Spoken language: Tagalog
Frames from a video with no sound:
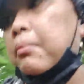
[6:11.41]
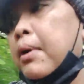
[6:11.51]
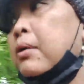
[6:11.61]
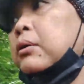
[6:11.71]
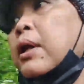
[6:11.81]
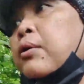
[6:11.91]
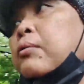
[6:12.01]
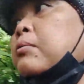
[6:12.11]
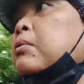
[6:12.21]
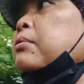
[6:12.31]
bago tayo
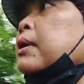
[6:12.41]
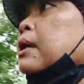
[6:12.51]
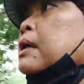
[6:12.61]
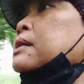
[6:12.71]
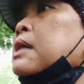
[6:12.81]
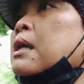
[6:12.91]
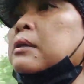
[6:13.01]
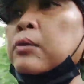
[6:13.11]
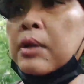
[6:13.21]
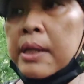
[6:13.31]
umuwi kasi
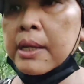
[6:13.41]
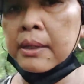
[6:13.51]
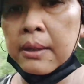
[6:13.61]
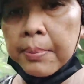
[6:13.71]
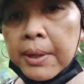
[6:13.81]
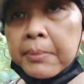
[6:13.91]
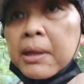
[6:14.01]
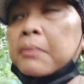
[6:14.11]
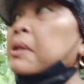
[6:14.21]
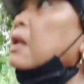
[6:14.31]
actually hindi pa naman kami